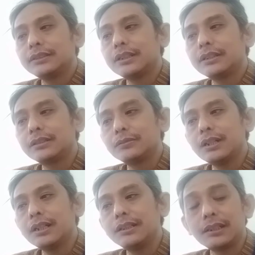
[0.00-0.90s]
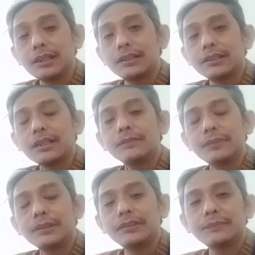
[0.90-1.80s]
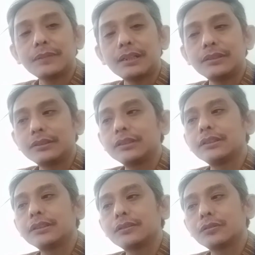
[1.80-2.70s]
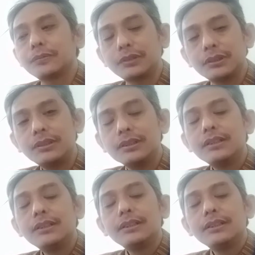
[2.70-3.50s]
Yang kedua nilai dan prinsip anti korupsi.